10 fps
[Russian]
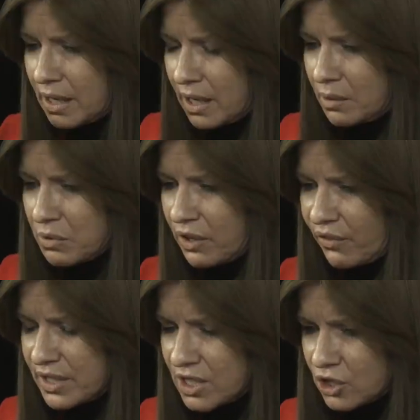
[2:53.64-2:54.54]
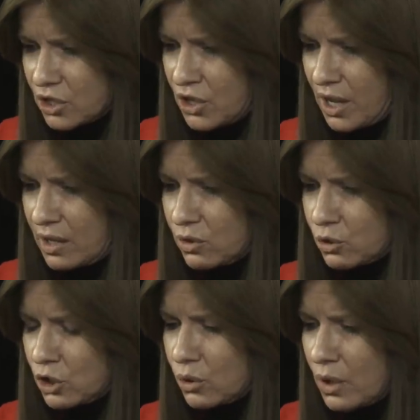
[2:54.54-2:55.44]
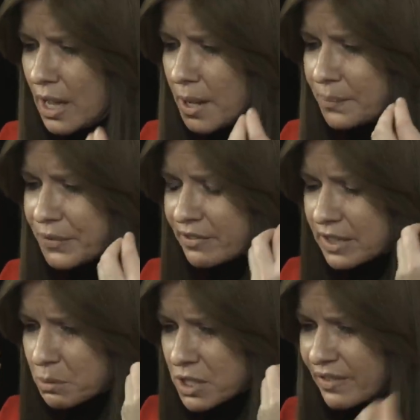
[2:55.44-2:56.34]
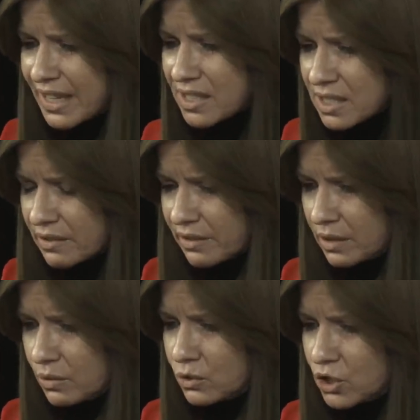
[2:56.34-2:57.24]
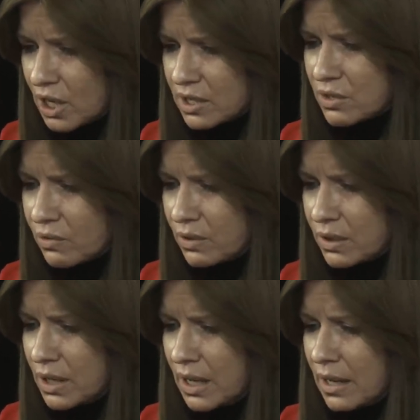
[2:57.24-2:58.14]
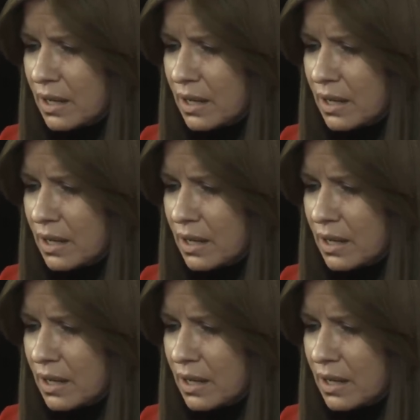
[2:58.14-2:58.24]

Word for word: такая метафизическая, то, что в этом зверстве участвовал